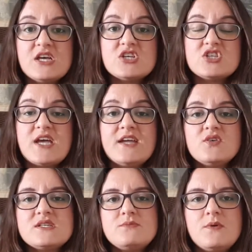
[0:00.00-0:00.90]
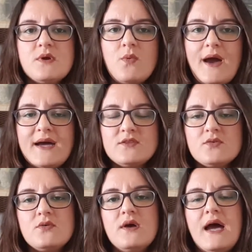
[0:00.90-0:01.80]
Já em
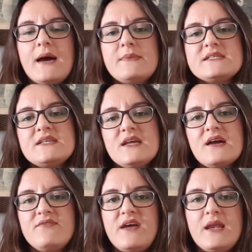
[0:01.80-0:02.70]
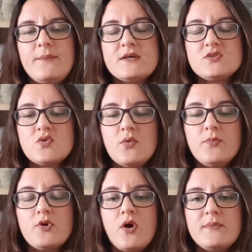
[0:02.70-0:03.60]
2004, a Basílica Velha passou
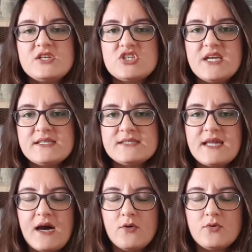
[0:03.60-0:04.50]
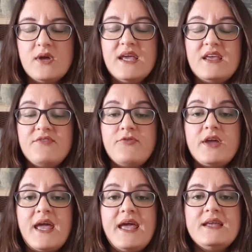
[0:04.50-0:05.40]
por obras de restauro e
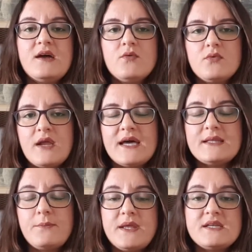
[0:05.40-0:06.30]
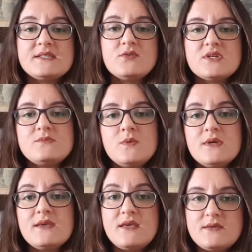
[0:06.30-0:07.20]
foi reinaugurada apenas em
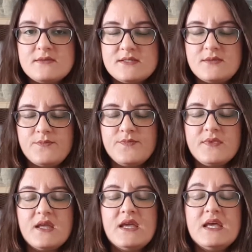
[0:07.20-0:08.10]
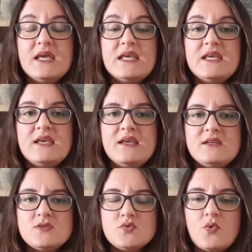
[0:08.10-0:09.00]
2015. E
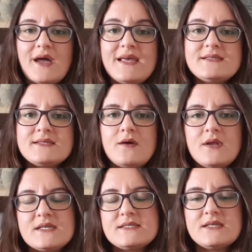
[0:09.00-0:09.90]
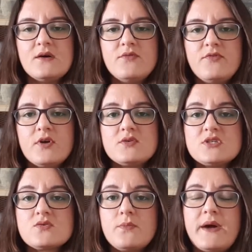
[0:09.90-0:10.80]
em sua restauração foram
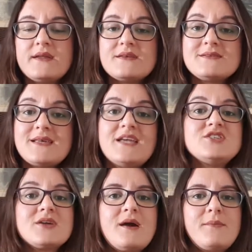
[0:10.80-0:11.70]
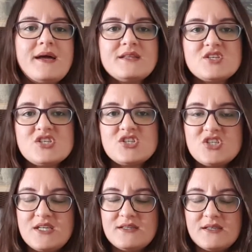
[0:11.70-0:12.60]
descobertas sete camadas de
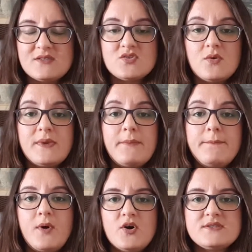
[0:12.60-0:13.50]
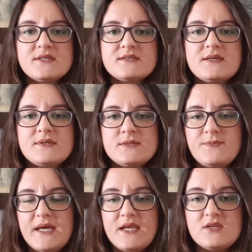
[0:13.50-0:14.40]
tinta sobrepostas nas
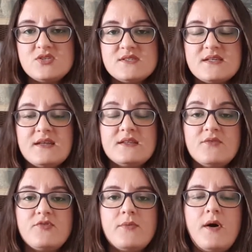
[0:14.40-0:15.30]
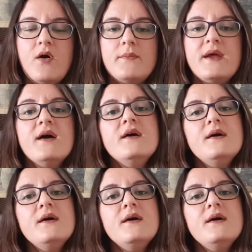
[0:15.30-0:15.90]
paredes, né? Então foi uma obra